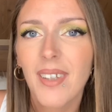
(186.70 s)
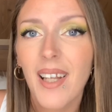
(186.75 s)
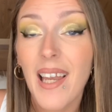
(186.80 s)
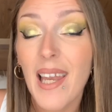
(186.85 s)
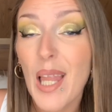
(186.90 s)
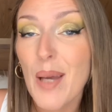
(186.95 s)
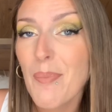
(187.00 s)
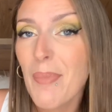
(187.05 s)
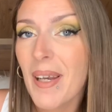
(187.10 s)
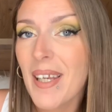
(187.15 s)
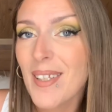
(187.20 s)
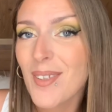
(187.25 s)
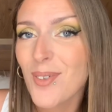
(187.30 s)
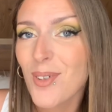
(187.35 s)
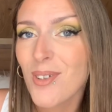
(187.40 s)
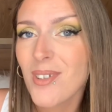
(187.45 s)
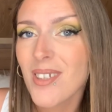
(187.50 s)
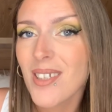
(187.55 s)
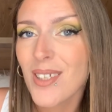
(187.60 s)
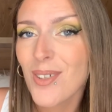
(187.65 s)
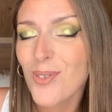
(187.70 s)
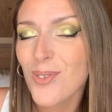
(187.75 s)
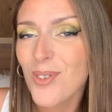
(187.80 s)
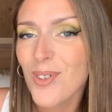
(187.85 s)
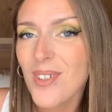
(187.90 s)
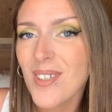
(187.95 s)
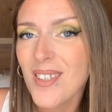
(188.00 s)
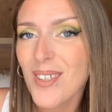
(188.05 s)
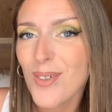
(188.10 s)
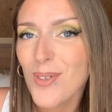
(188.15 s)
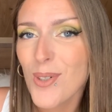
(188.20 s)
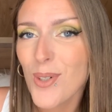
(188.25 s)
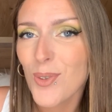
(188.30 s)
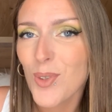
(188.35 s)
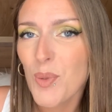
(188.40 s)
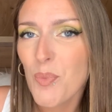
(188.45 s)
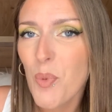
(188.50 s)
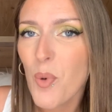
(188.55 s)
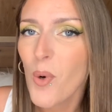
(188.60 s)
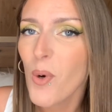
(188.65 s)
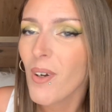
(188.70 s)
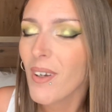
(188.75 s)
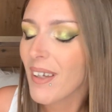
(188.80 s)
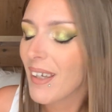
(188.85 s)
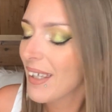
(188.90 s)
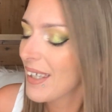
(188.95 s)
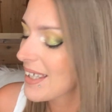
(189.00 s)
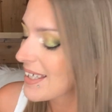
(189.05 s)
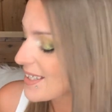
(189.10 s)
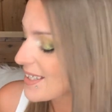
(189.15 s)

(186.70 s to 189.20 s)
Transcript: la palette que j'ai utilisée aujourd'hui pour créer